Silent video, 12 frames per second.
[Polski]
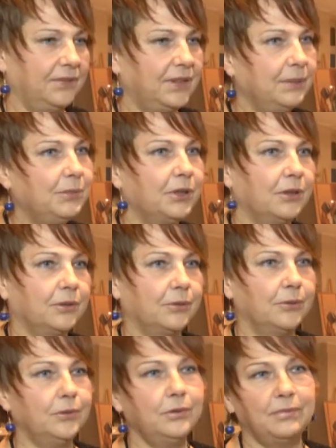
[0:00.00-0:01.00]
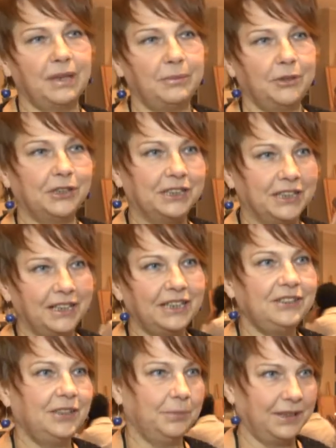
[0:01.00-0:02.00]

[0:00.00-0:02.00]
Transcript: W tym roku mamy o 11